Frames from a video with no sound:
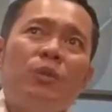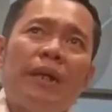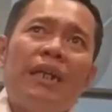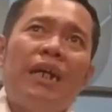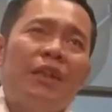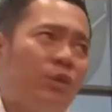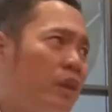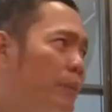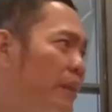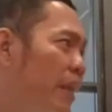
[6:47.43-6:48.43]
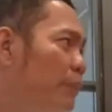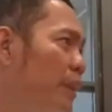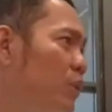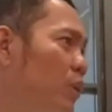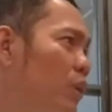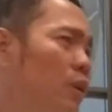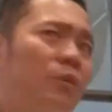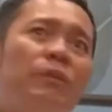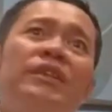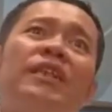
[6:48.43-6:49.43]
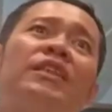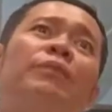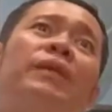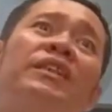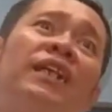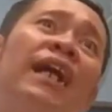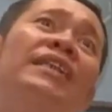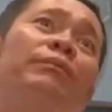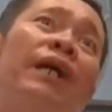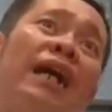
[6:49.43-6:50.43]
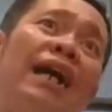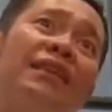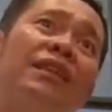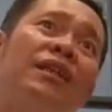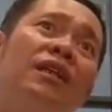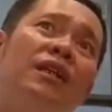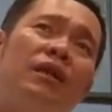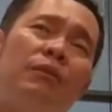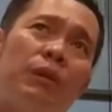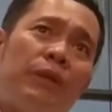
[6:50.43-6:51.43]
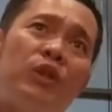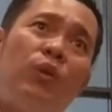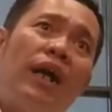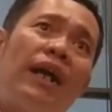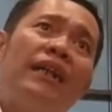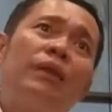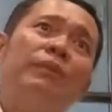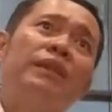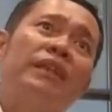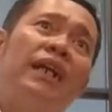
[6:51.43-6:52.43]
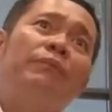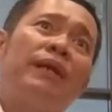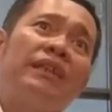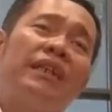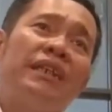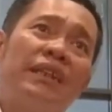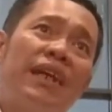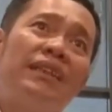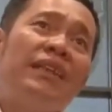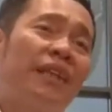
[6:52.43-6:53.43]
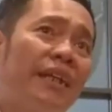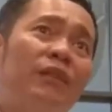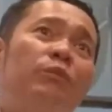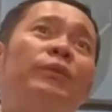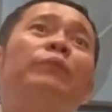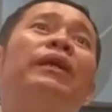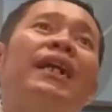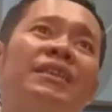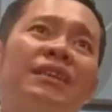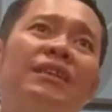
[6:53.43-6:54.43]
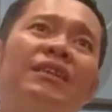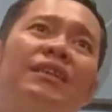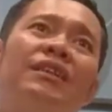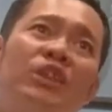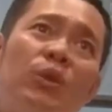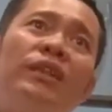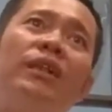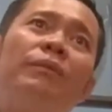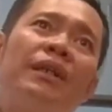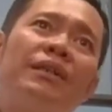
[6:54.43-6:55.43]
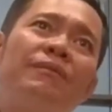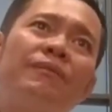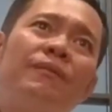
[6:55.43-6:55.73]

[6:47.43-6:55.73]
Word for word: Supaya ketua DPC kami itu bisa tetap kerja, semangat, memperjuangkan kepentingan Partai Gerindra dan rakyat Kabupaten Bekasi. Itu aja Pak.